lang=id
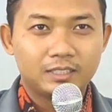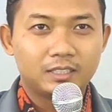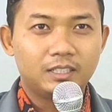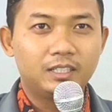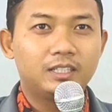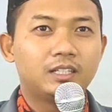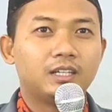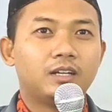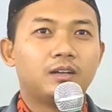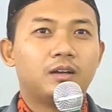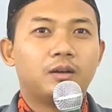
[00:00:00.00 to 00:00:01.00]
Jadi,
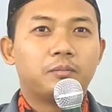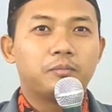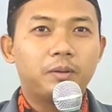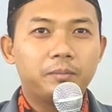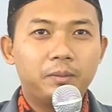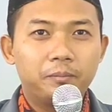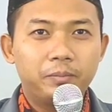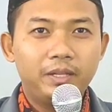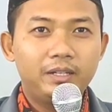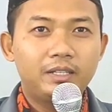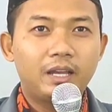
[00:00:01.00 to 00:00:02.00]

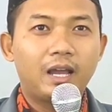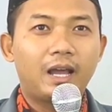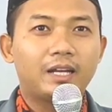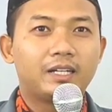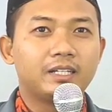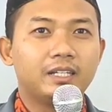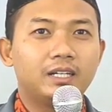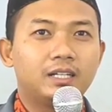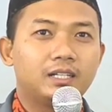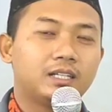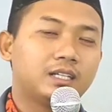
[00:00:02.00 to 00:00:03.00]
pemimpin yang
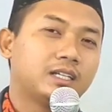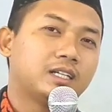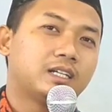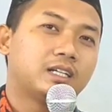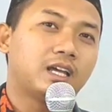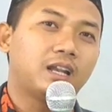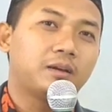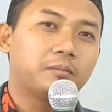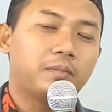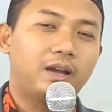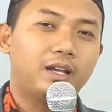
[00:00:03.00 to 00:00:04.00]
adil
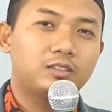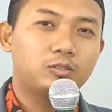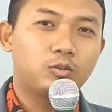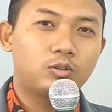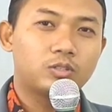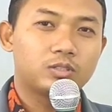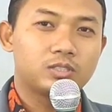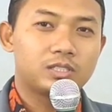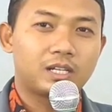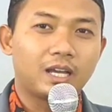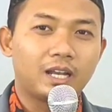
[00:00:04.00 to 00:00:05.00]
dalam mengatur
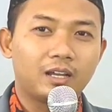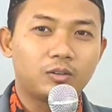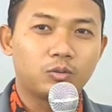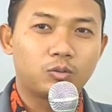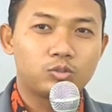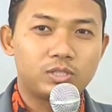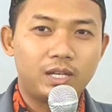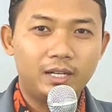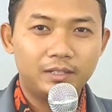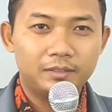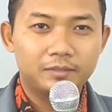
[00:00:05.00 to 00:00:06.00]
segala
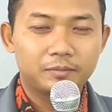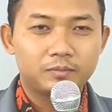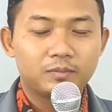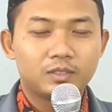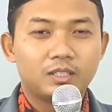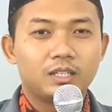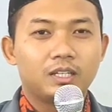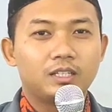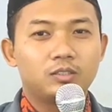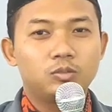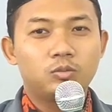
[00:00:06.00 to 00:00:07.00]
urusan
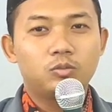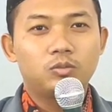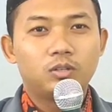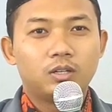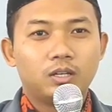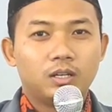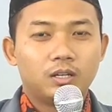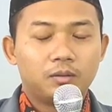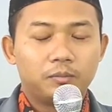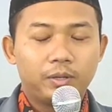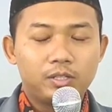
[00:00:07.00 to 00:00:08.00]
itu
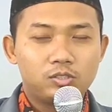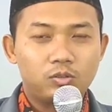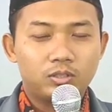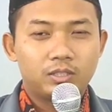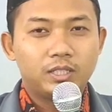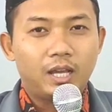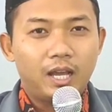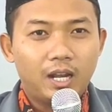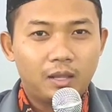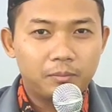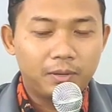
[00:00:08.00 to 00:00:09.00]
besok di
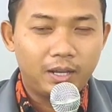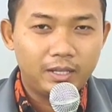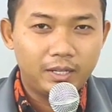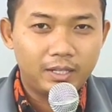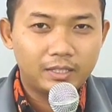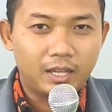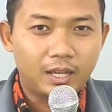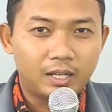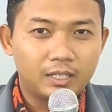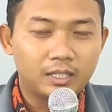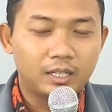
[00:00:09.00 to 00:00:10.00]
alam akhirat
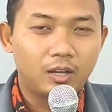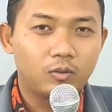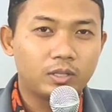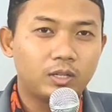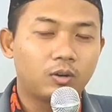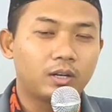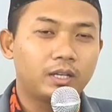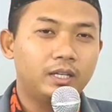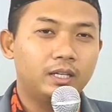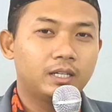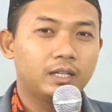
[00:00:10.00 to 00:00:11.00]
akan dinaungi
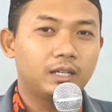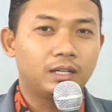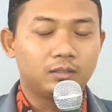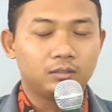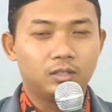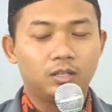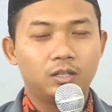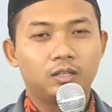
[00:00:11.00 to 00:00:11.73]
oleh Allah.